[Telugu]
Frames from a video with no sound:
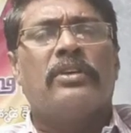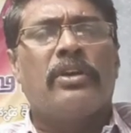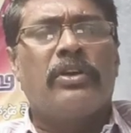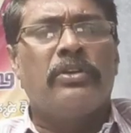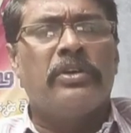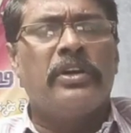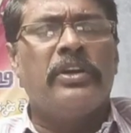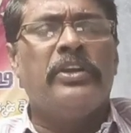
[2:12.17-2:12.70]

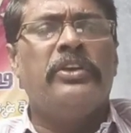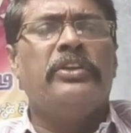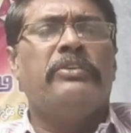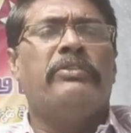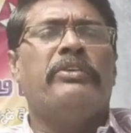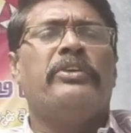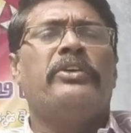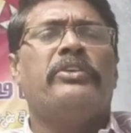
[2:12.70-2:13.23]
కనుక నేను ఈ
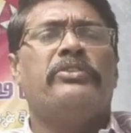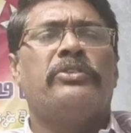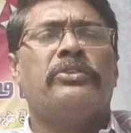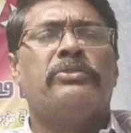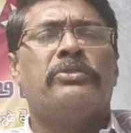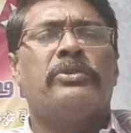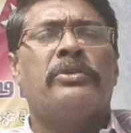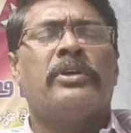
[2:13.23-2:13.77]
వీడియో
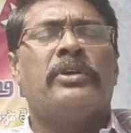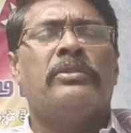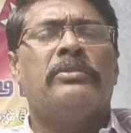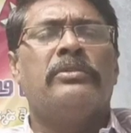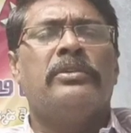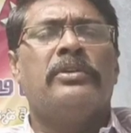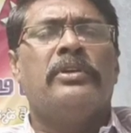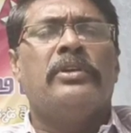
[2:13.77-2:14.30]
చేస్తున్నాను
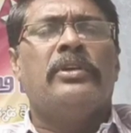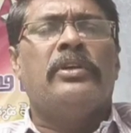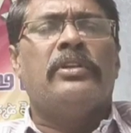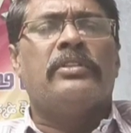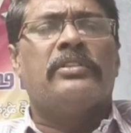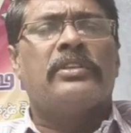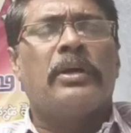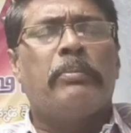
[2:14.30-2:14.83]

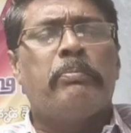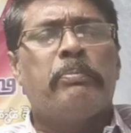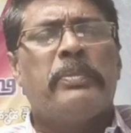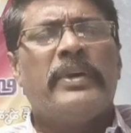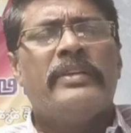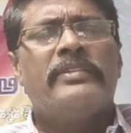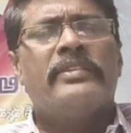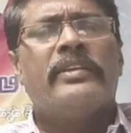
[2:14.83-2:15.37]

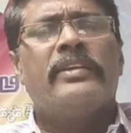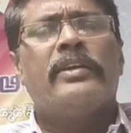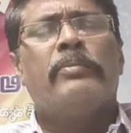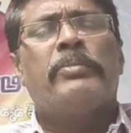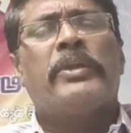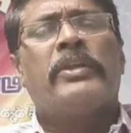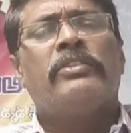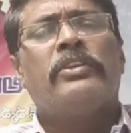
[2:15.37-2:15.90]
తప్పనిసరిగా
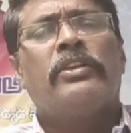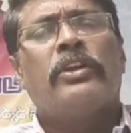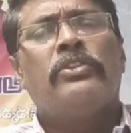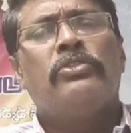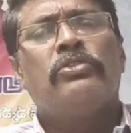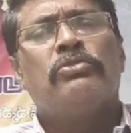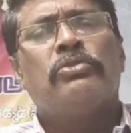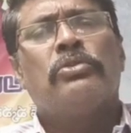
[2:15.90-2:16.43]
ప్రతి
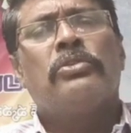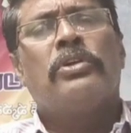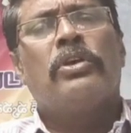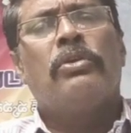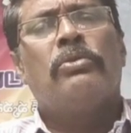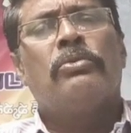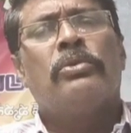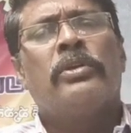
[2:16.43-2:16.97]
రైతు
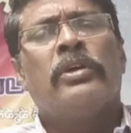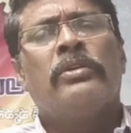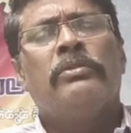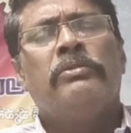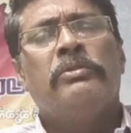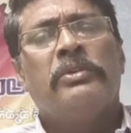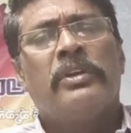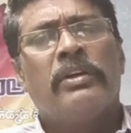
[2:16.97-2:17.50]
సోదరులు కూడాను
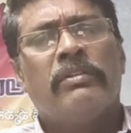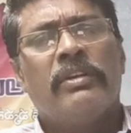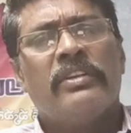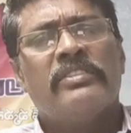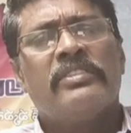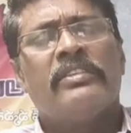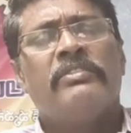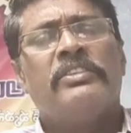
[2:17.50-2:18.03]

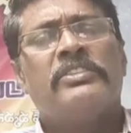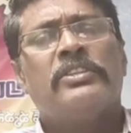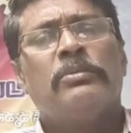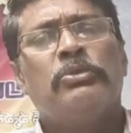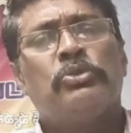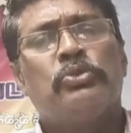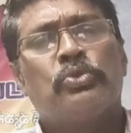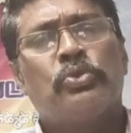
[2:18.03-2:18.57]
వినవలసిన విషయం
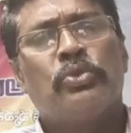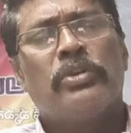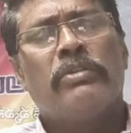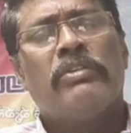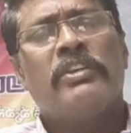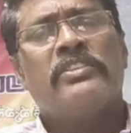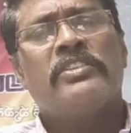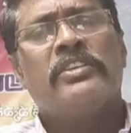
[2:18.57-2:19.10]

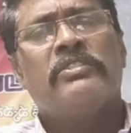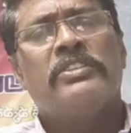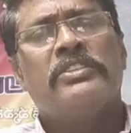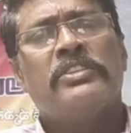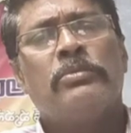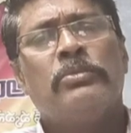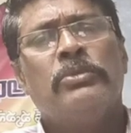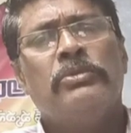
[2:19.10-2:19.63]
చూడవలసిన
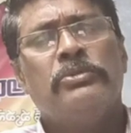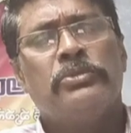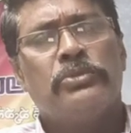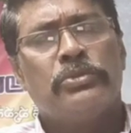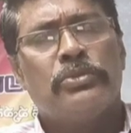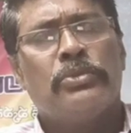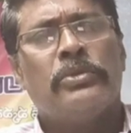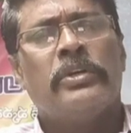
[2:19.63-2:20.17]
విషయము
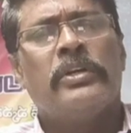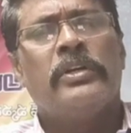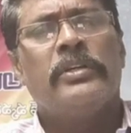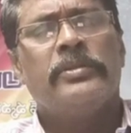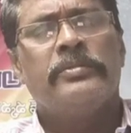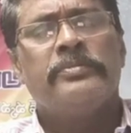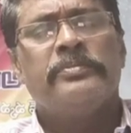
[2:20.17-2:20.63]
చూడండి